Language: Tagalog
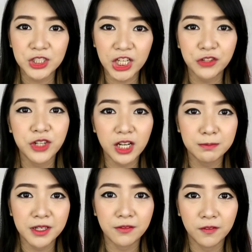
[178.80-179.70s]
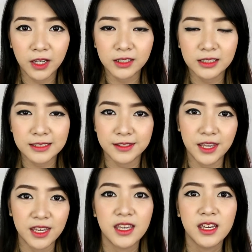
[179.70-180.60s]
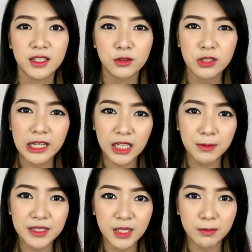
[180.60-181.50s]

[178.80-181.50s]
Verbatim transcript: masyadong nakapag-vlog kasi dun lang naman